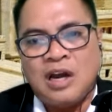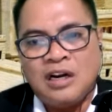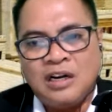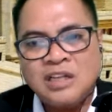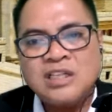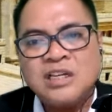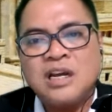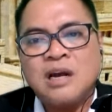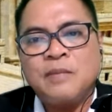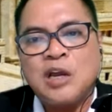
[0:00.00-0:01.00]
Ada
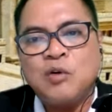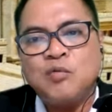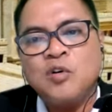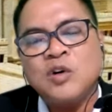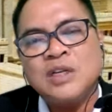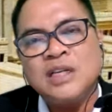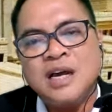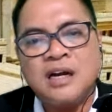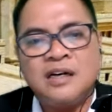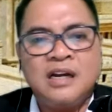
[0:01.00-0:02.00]
sikap
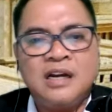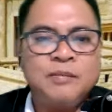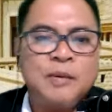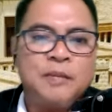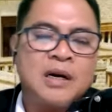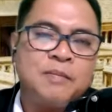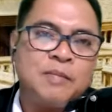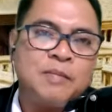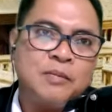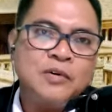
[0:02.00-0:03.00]
euforia dari
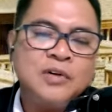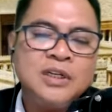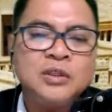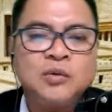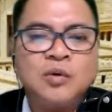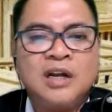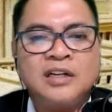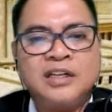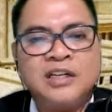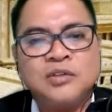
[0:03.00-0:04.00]
beberapa murid
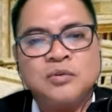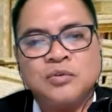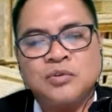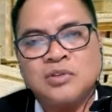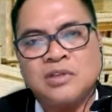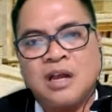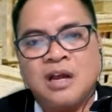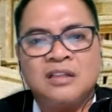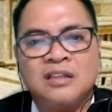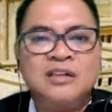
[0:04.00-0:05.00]
Tuhan Yesus
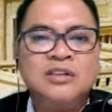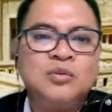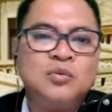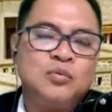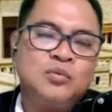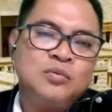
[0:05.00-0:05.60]
saat itu.